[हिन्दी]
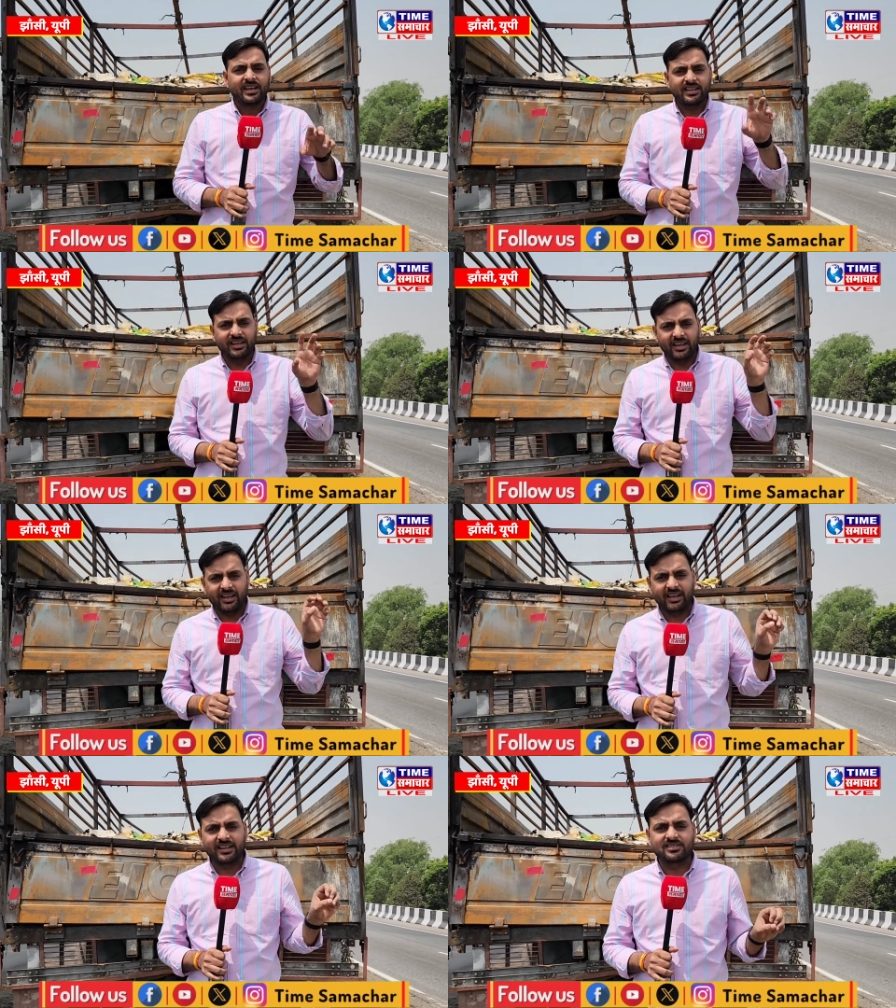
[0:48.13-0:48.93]
कि
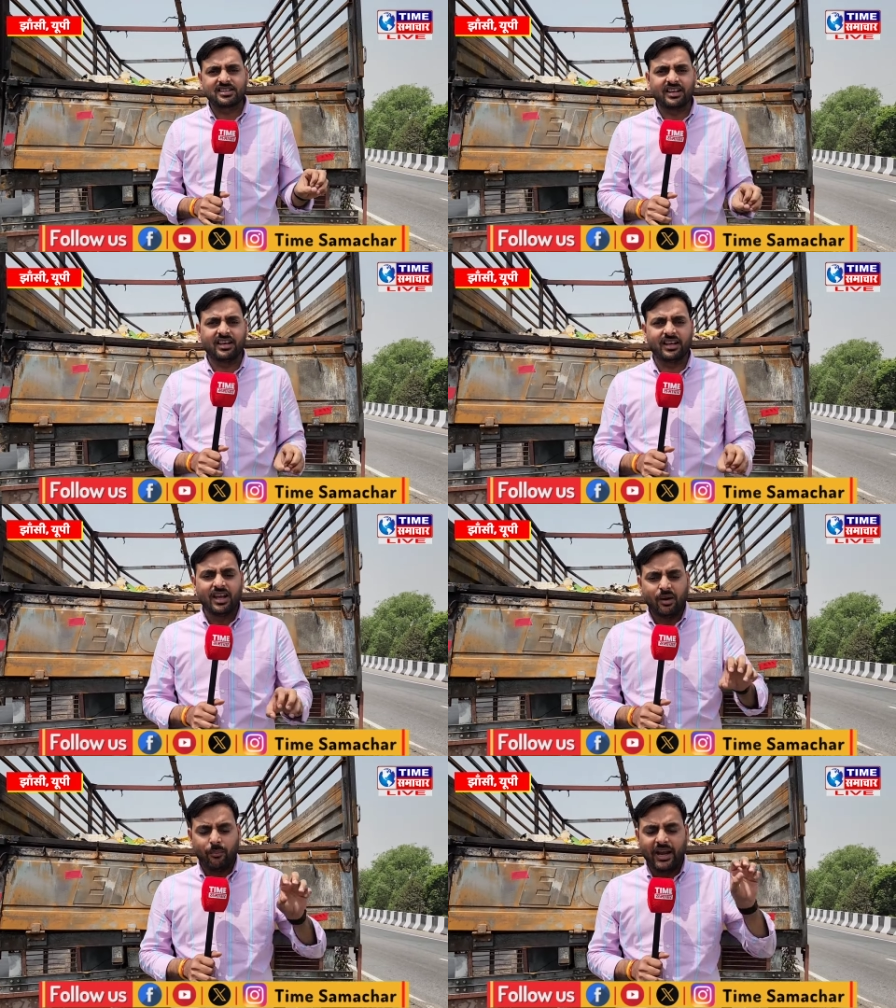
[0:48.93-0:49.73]
एरज के
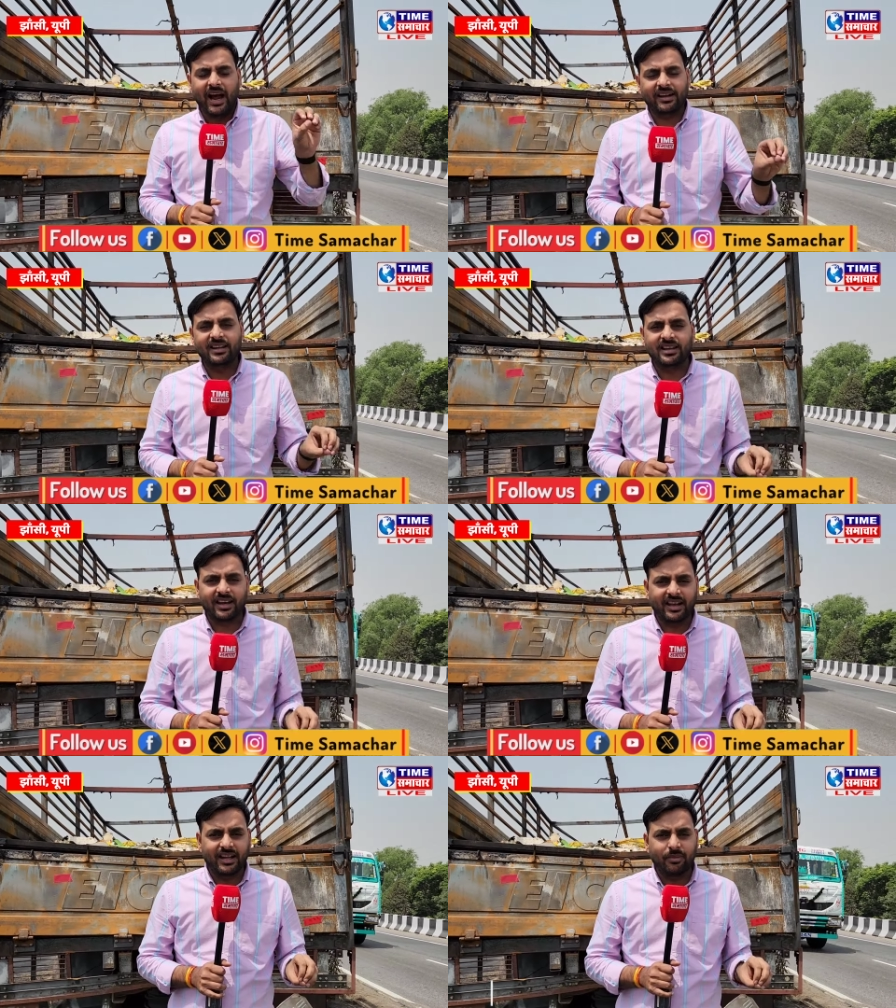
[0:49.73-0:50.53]
बिलाटी के
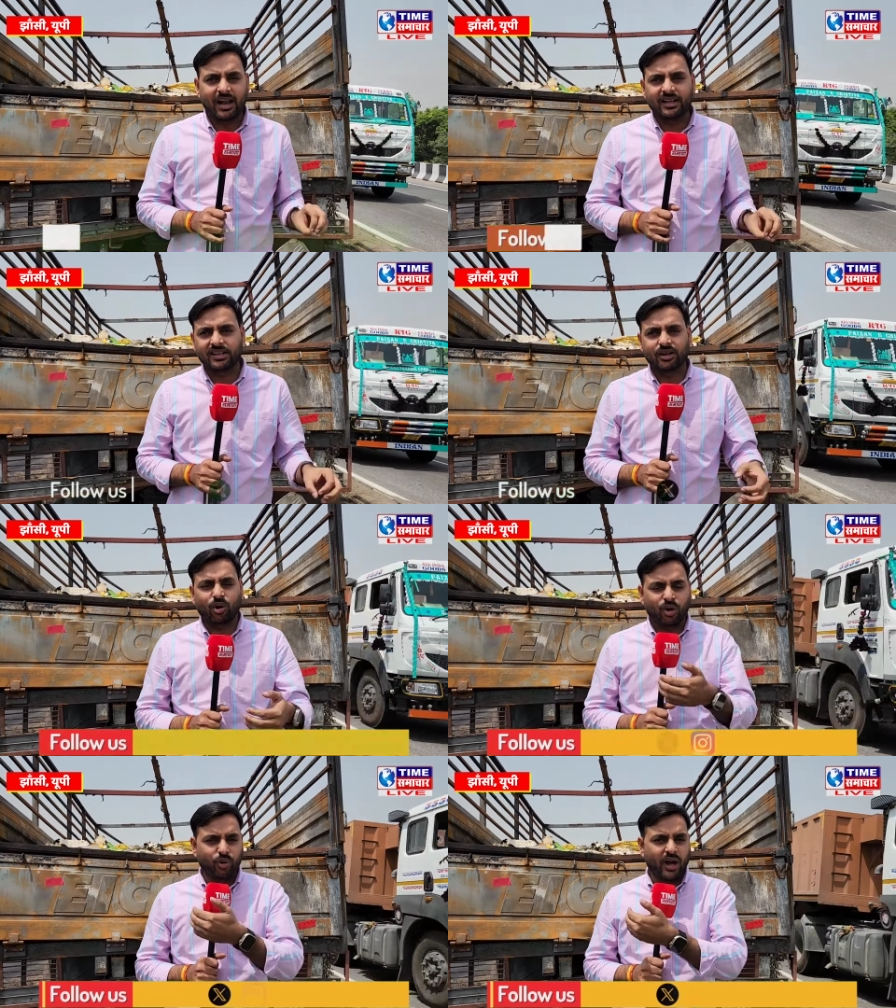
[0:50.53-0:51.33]
रहने वाले थे
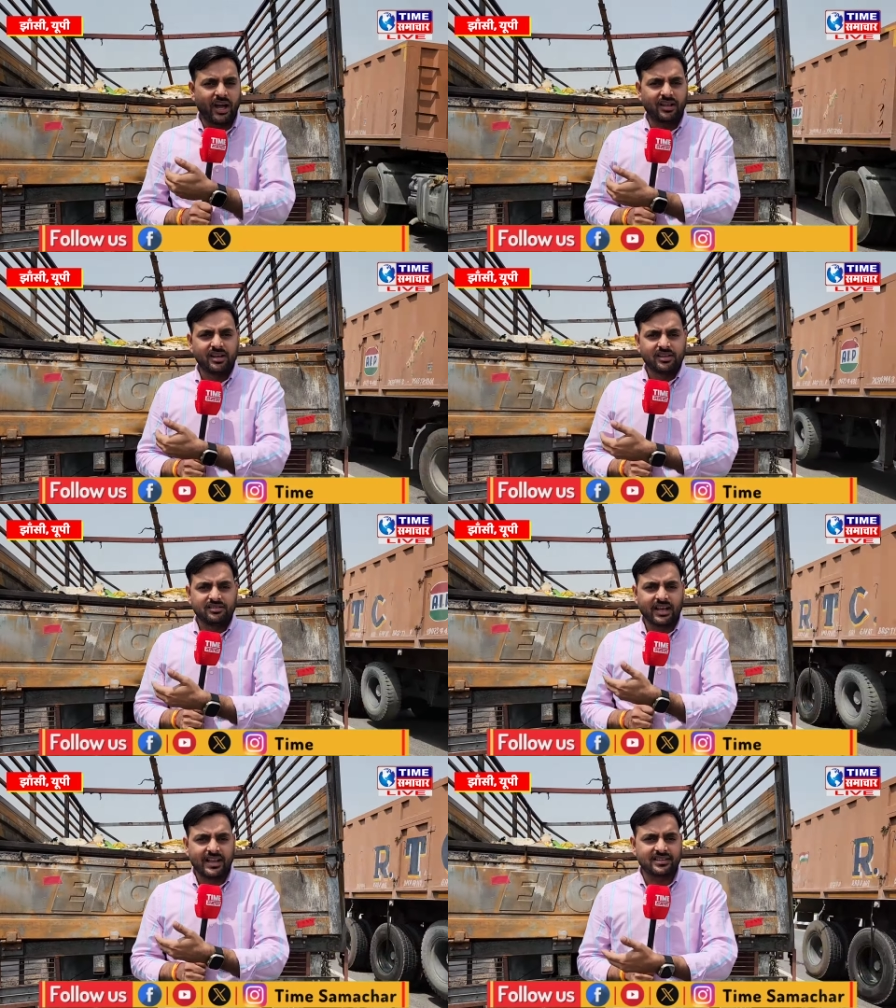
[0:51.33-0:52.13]
और वहाँ
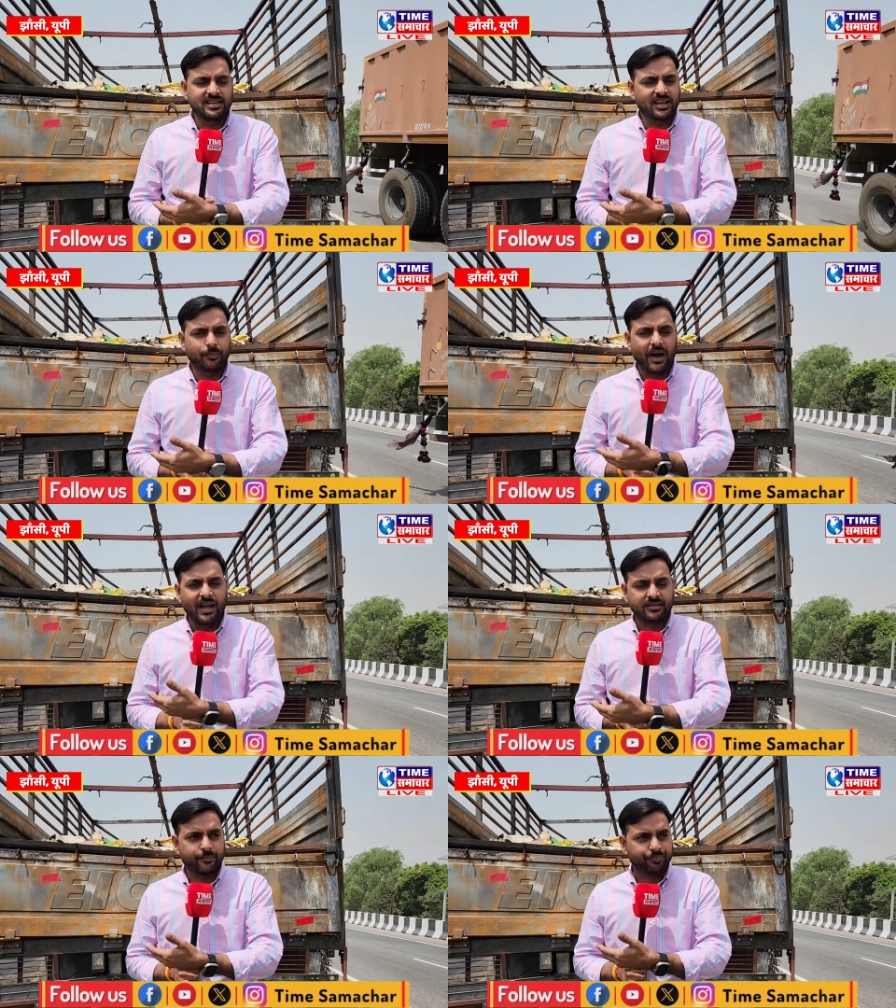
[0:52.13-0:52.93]
झांसी के
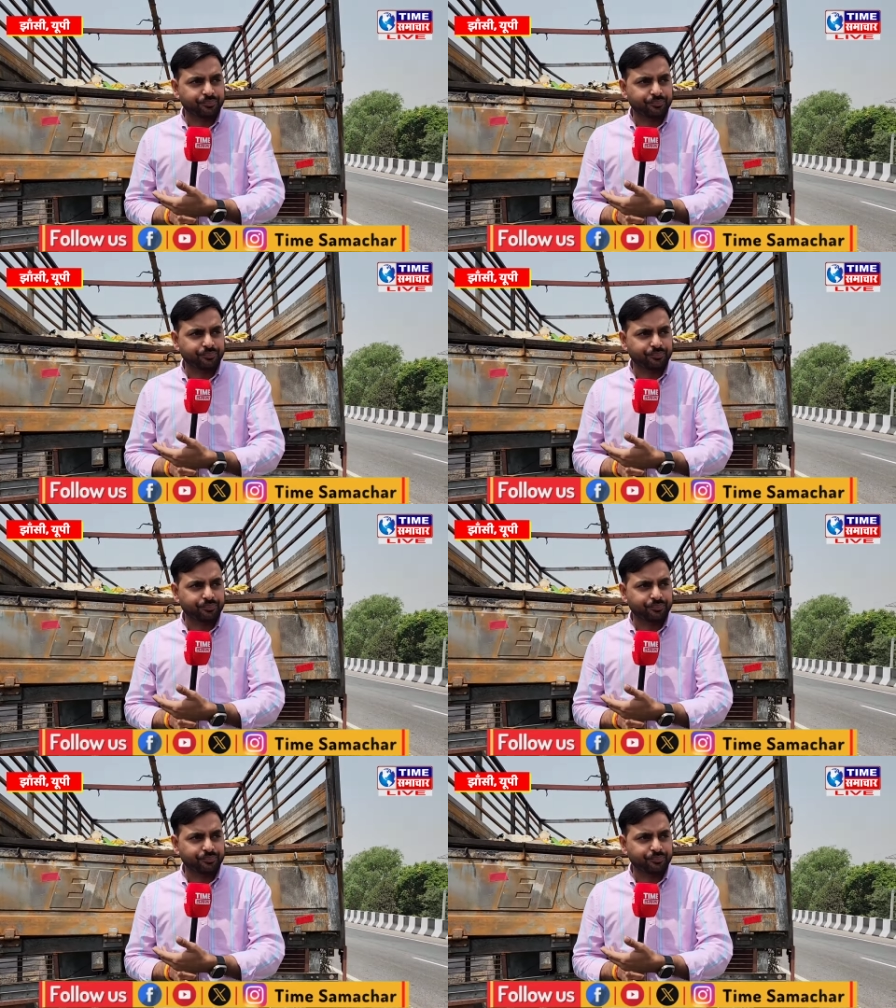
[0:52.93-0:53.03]
पास